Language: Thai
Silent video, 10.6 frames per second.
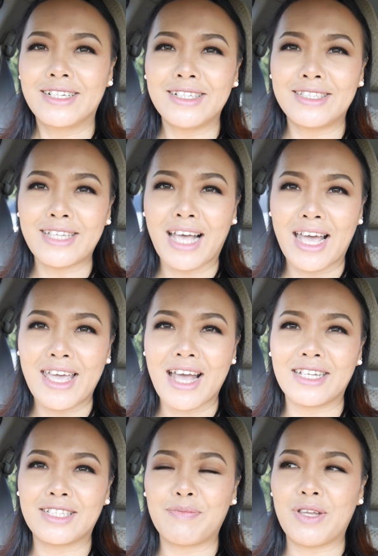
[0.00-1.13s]
คือใจอยา
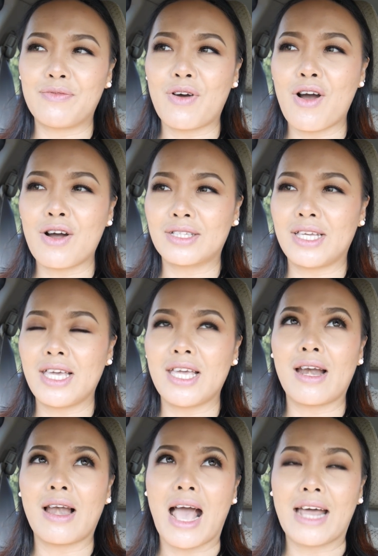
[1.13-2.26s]
กจะปิดวอล์กที่
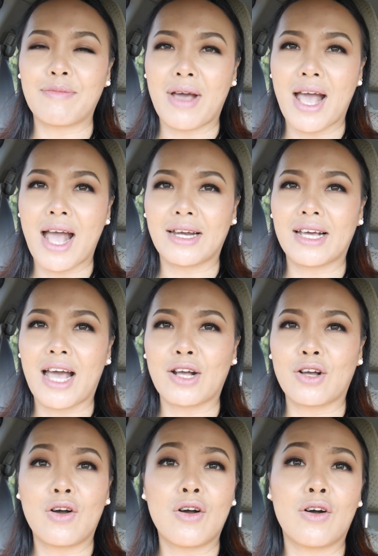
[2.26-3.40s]
ร้านมากนะคะ
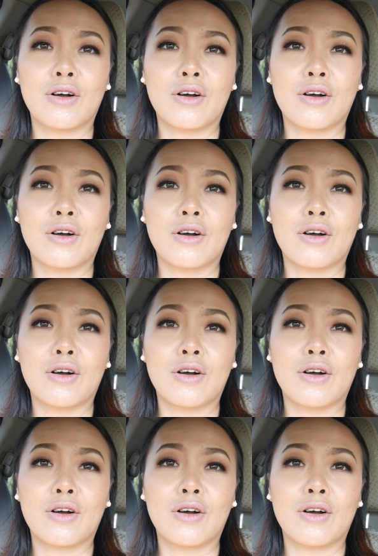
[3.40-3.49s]
ก็